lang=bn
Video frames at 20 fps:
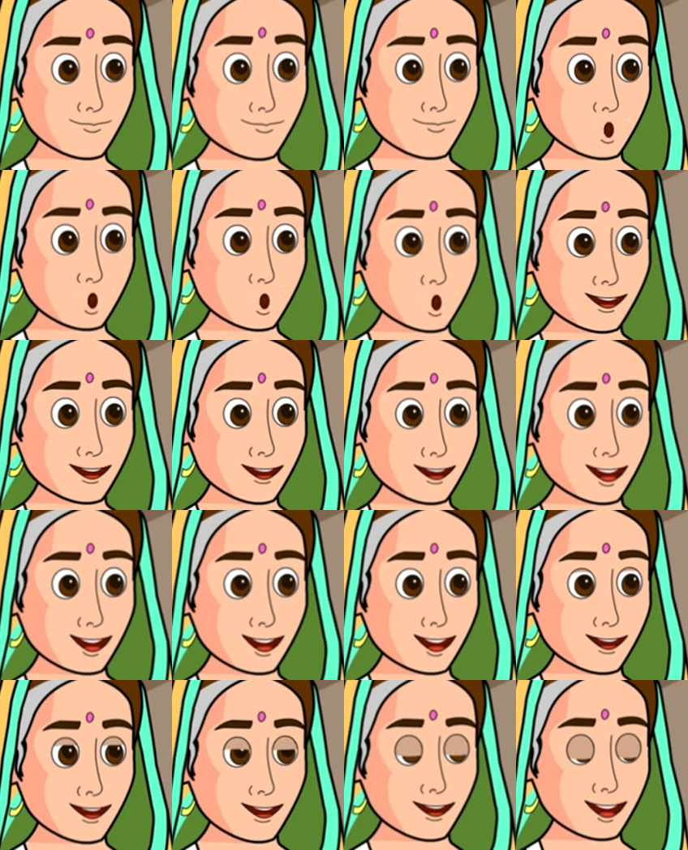
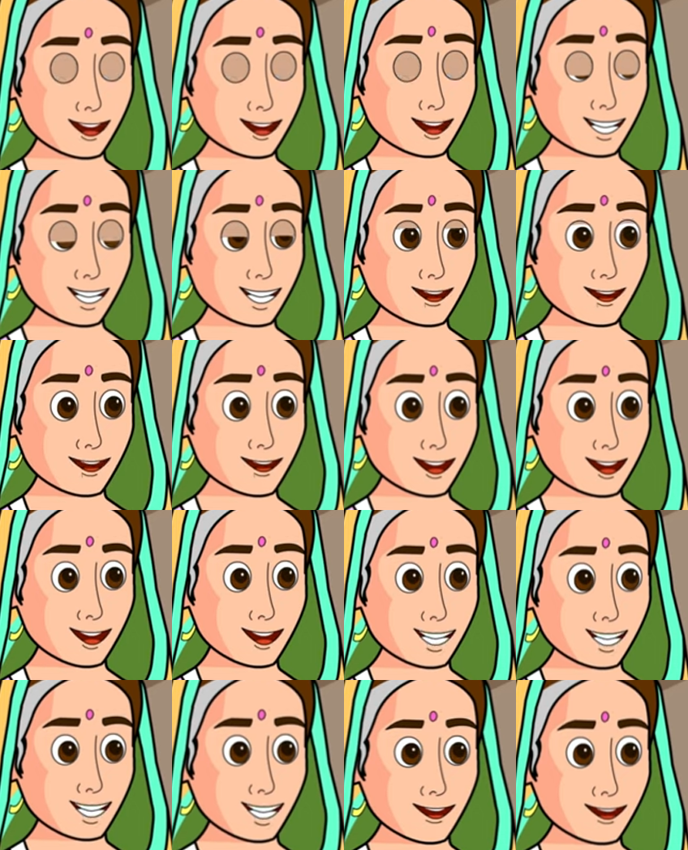সুনিতা বলছিল
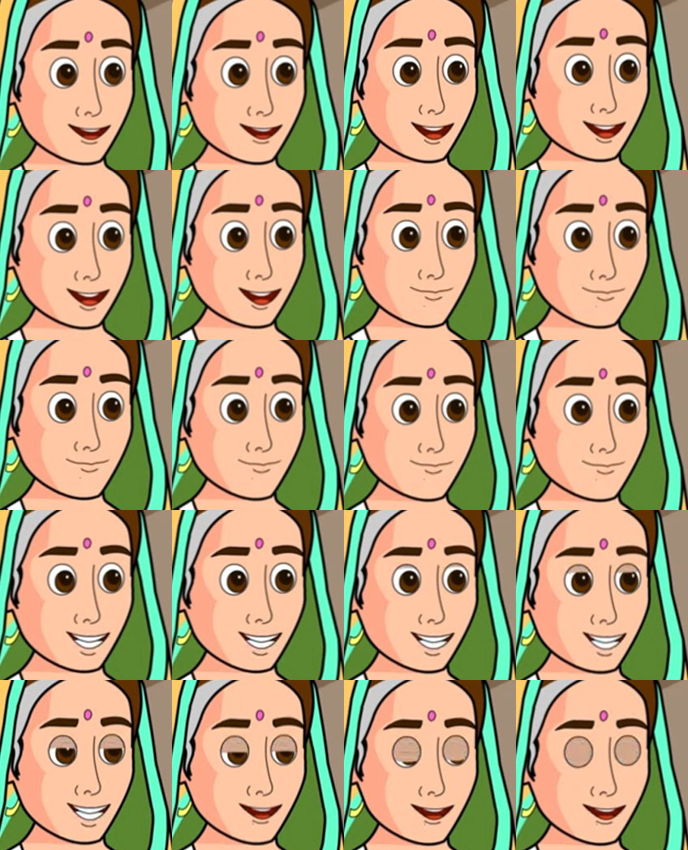ওর বাপের
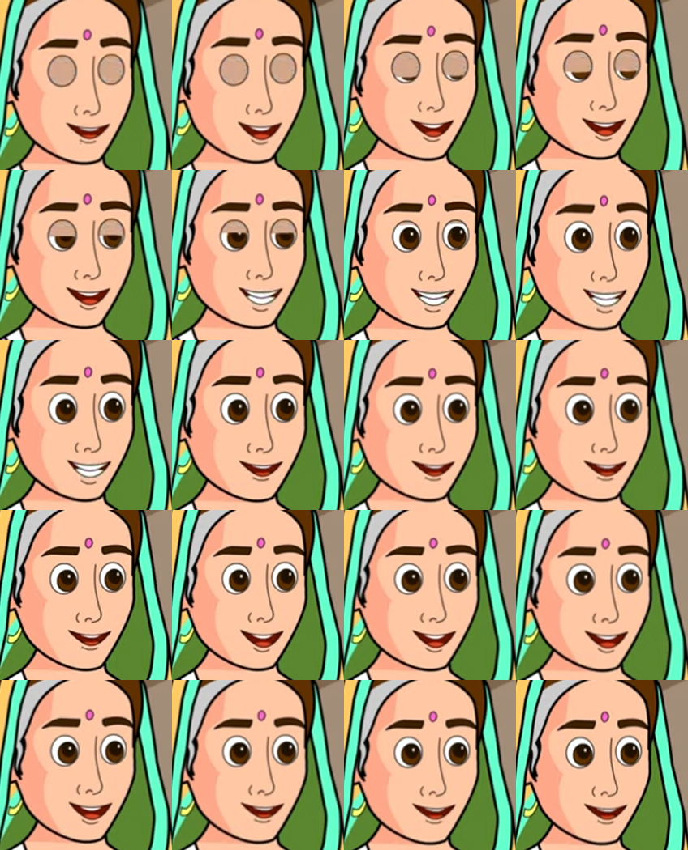বাড়ির খুব
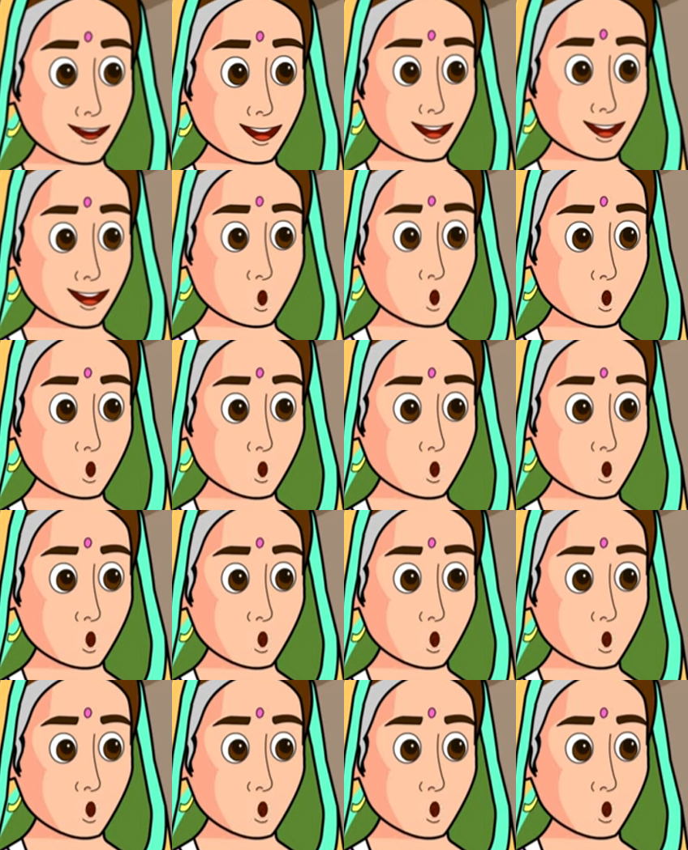প্রিয়